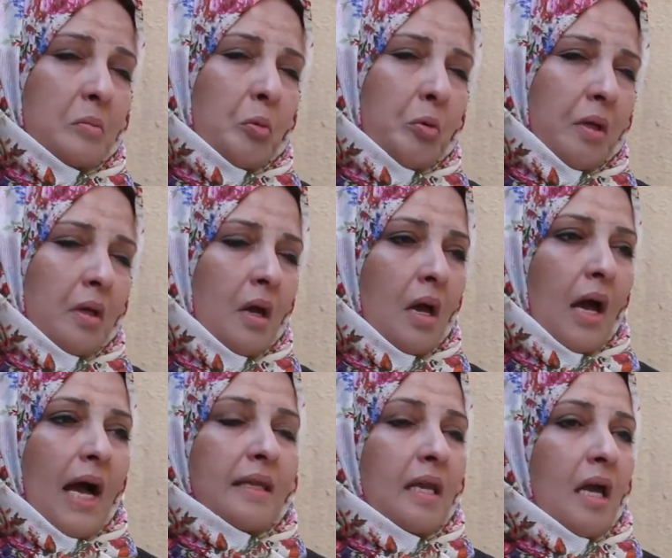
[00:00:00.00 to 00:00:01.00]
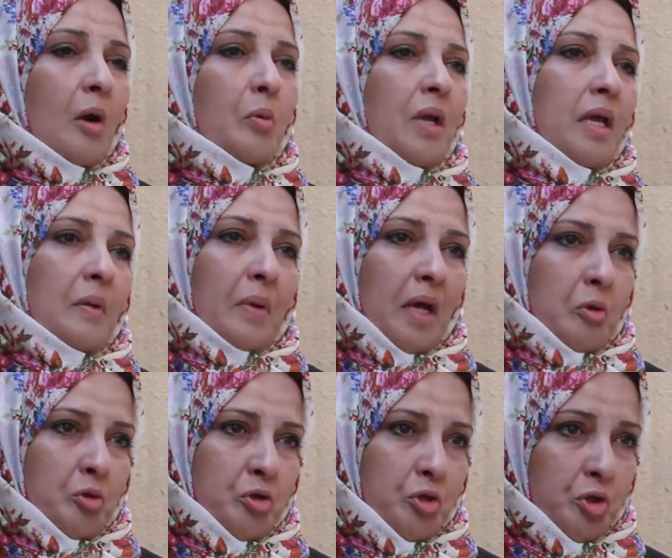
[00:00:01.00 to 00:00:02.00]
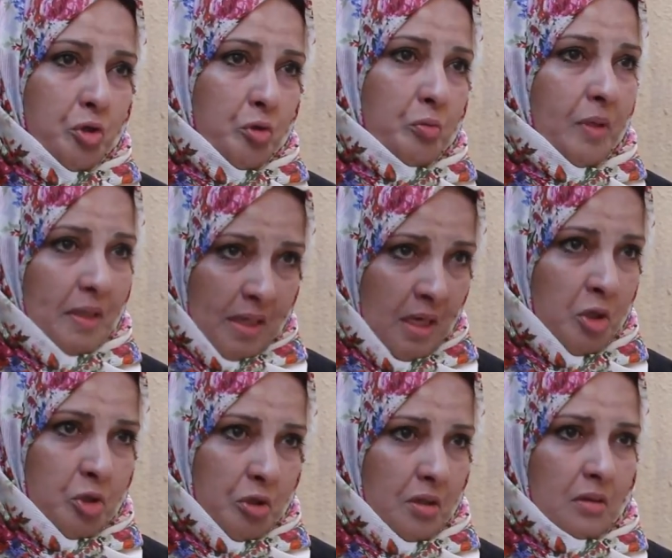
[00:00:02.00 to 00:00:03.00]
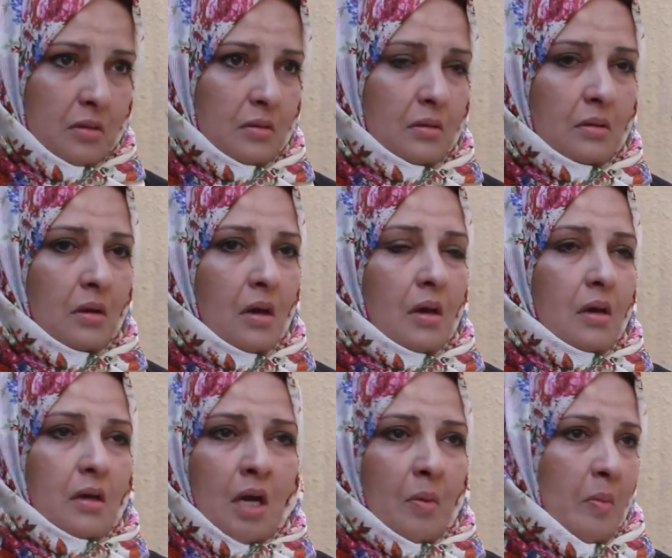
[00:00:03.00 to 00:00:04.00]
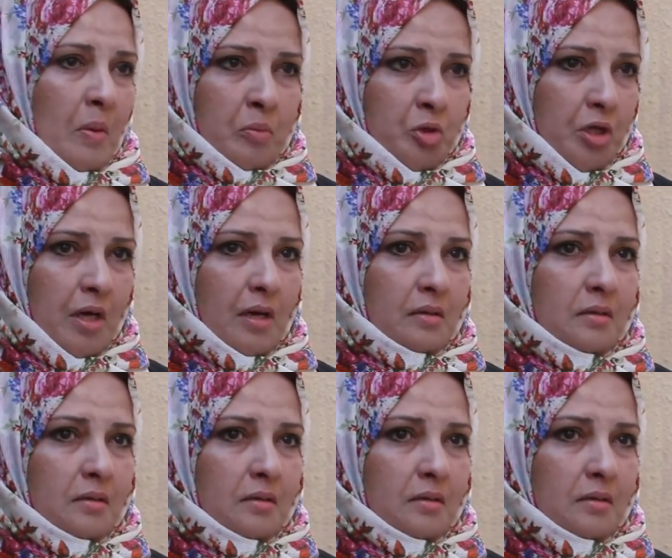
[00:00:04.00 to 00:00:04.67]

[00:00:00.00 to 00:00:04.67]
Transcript: ممكن حتى اللي حواليا ما كانوش يشعروا بس انا نشعر ان بابا مش قاعد